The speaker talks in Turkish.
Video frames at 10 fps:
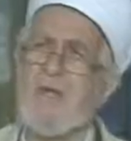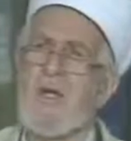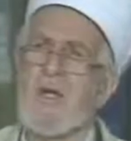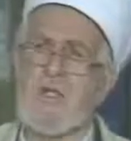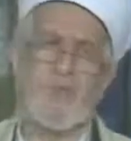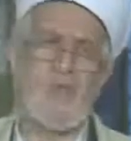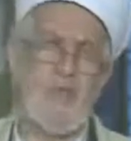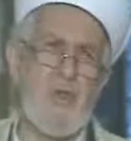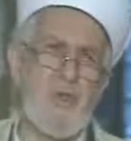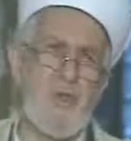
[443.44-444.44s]
ağır
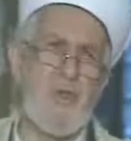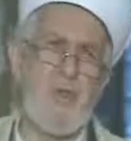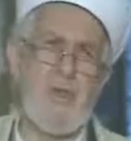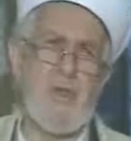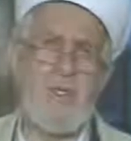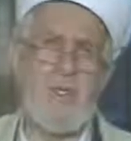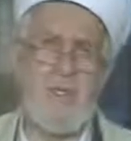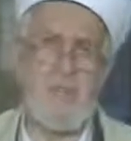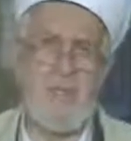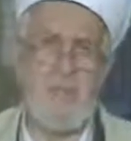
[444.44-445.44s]
söylüyor.
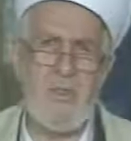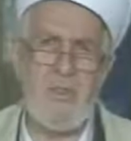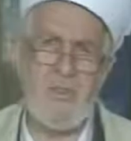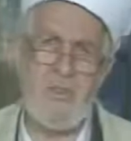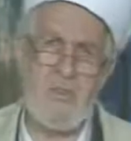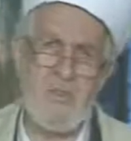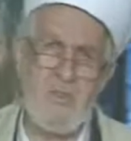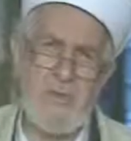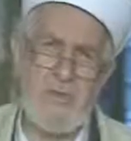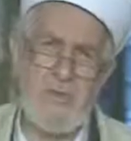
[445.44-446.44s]
Ee,
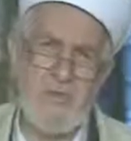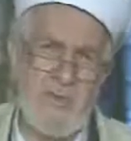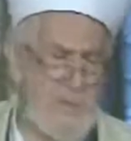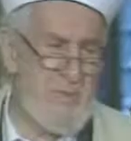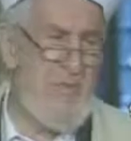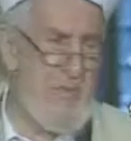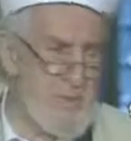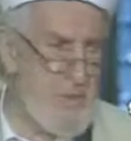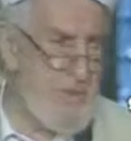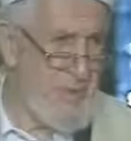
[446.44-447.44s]
bizim de
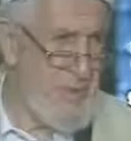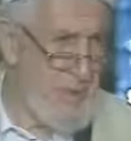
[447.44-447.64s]
yaptığımız